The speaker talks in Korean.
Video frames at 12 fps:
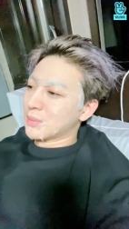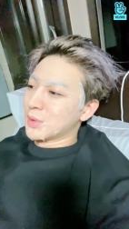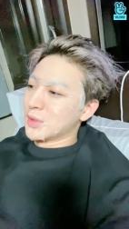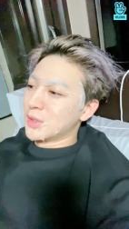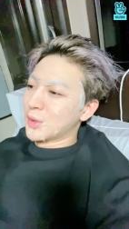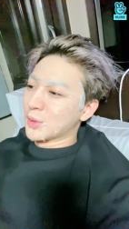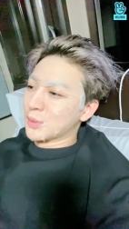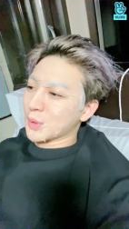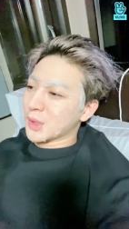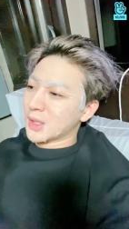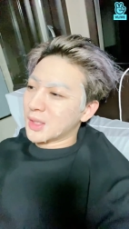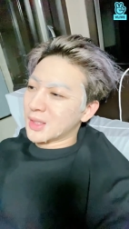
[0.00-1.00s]

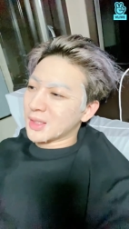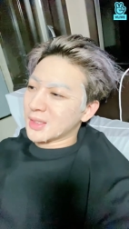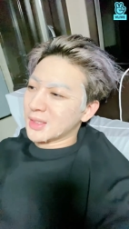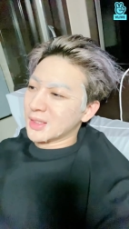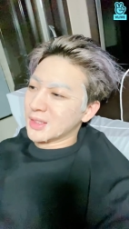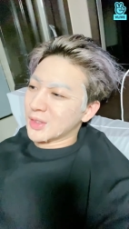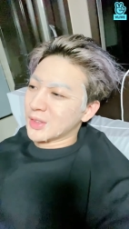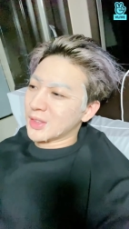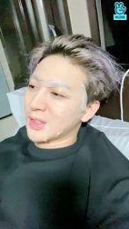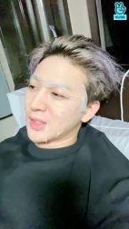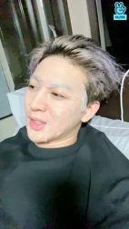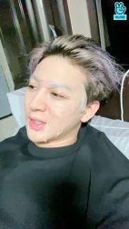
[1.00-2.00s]
브이로그보다 그
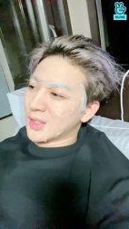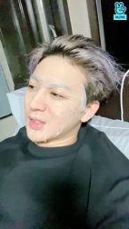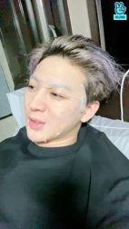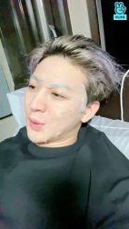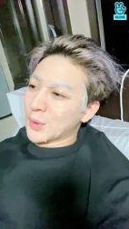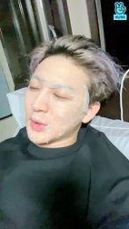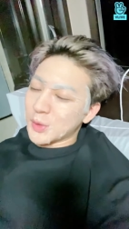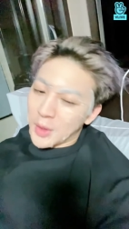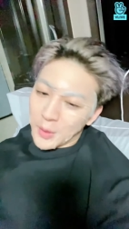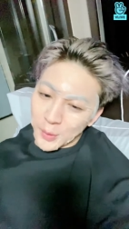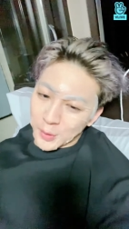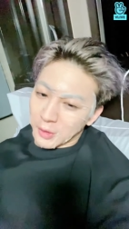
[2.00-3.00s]
코너
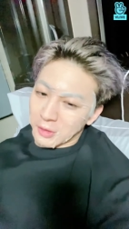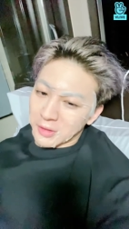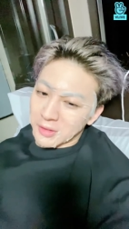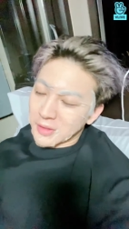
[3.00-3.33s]
속의 코너